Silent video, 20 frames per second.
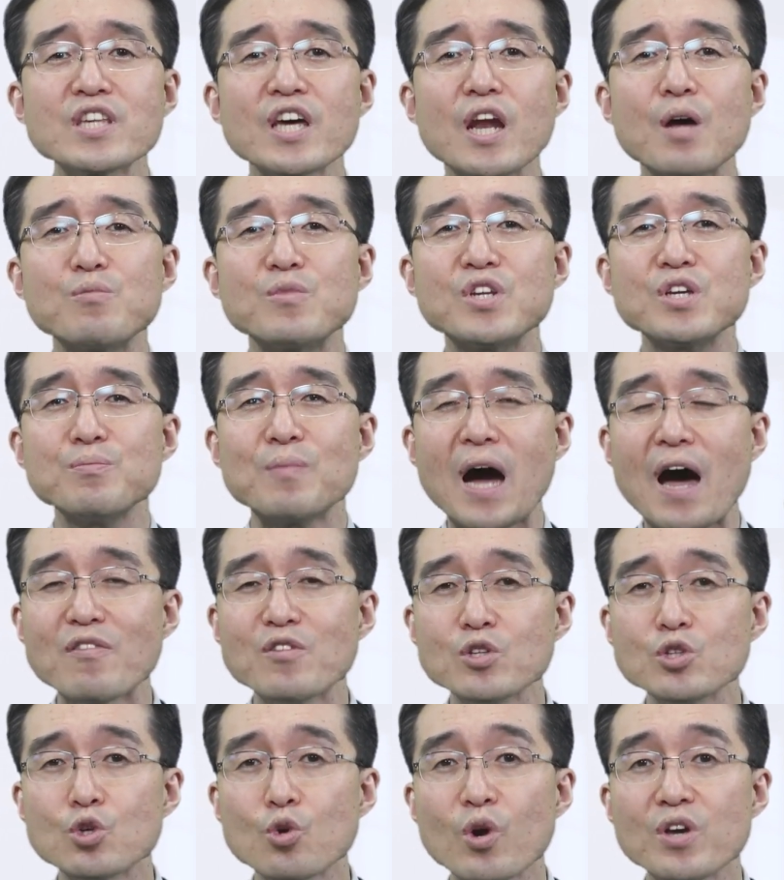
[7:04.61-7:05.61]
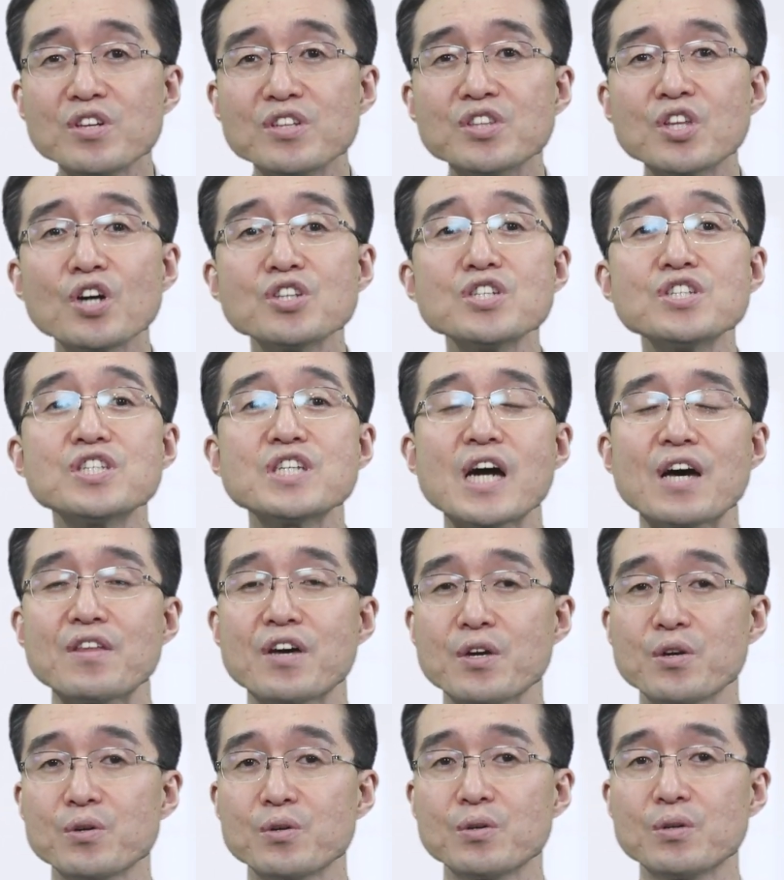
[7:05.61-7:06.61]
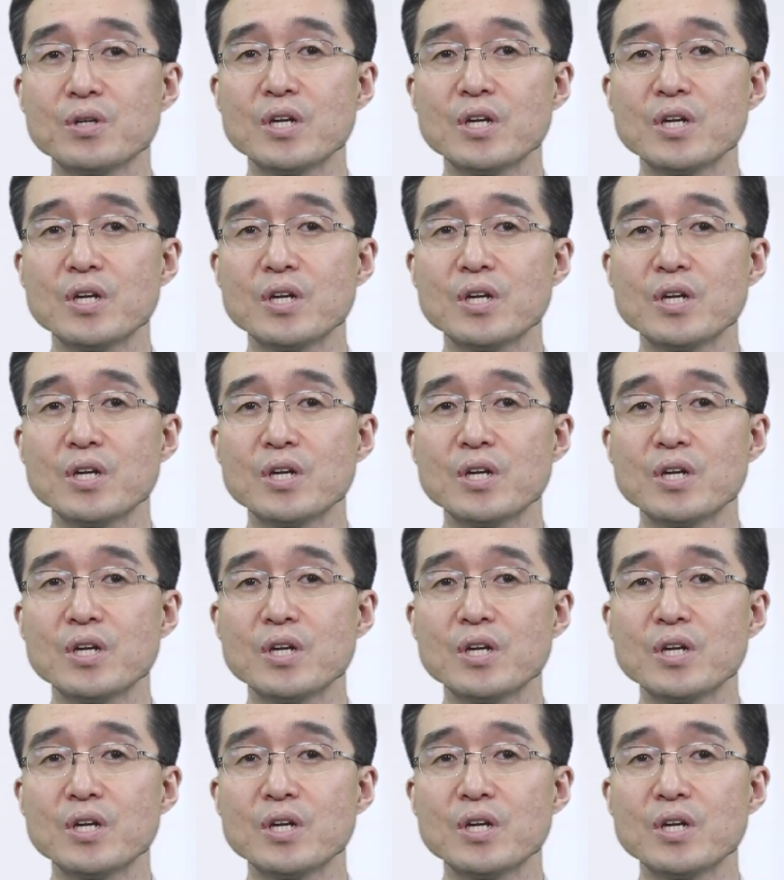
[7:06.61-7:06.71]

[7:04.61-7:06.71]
사람들이 많은 교회는 터지지 않아요.